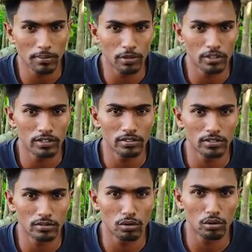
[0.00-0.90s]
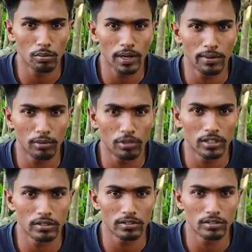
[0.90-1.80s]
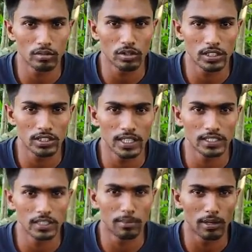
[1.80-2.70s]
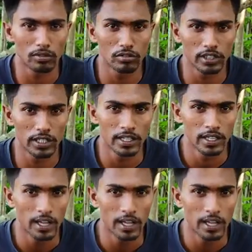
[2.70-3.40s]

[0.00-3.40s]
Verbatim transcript: ইম্পর্টেন্ট কিছু তথ্য বা ইম্পর্টেন্ট কিছু তথ্যের সাহায্যে আমরা কিন্তু সেই